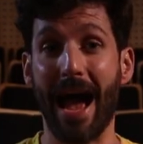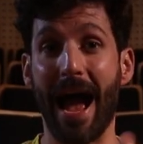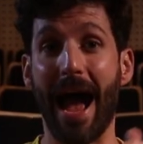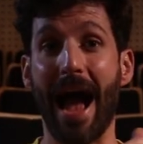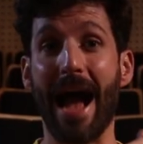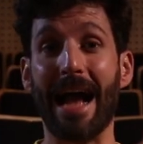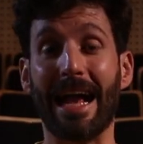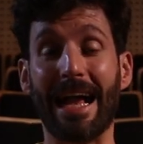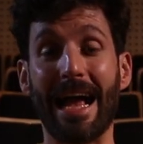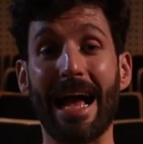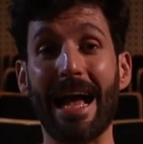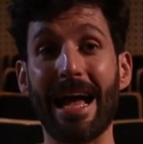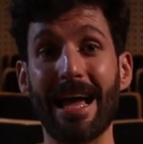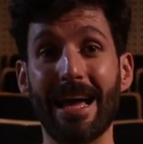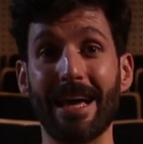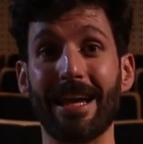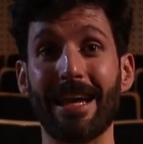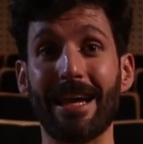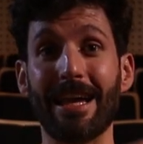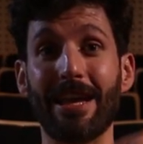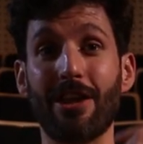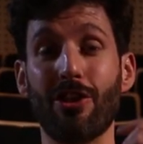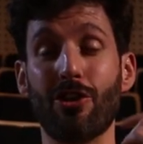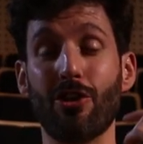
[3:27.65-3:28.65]
Acá
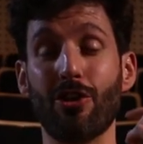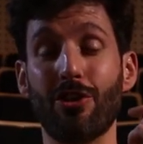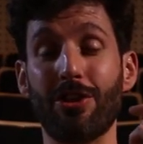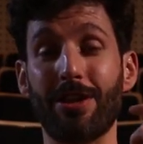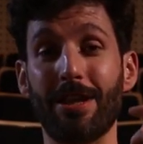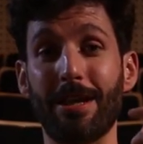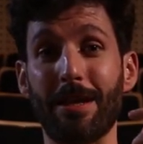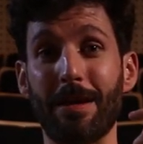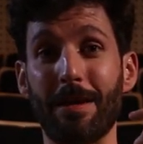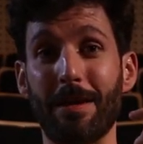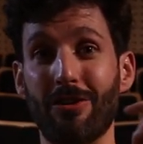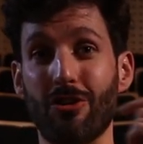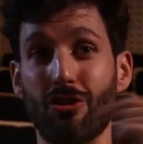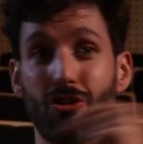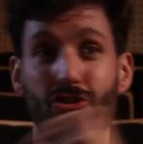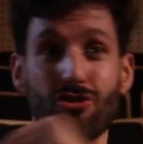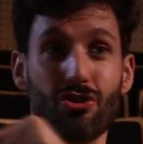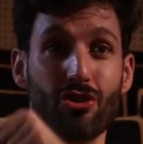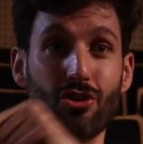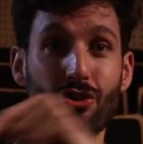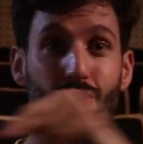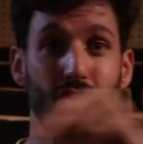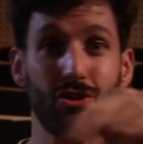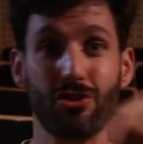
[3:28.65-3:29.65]
es donde
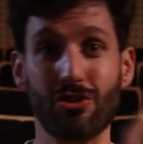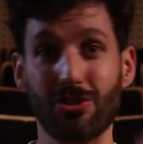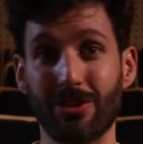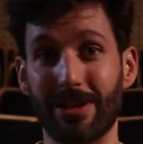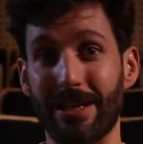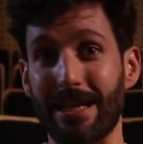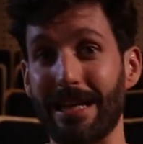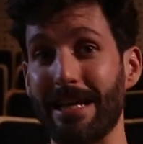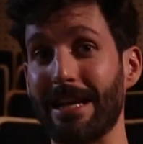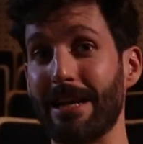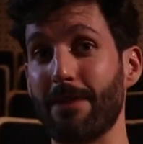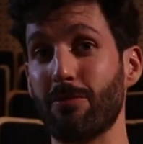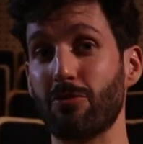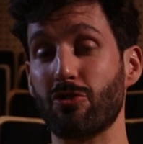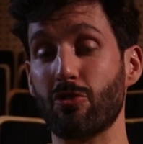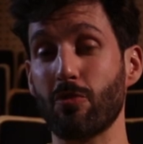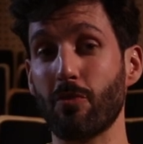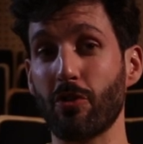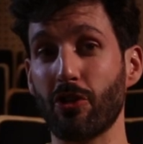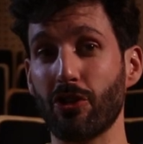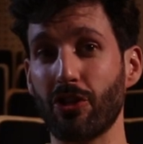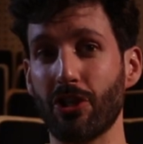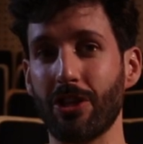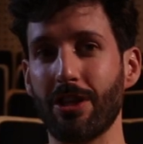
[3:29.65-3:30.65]
nosotros generamos un
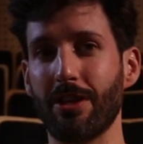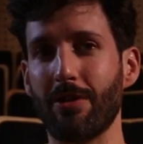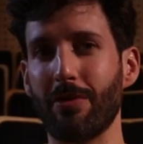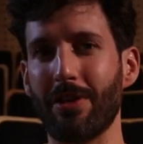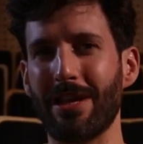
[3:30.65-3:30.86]
montón de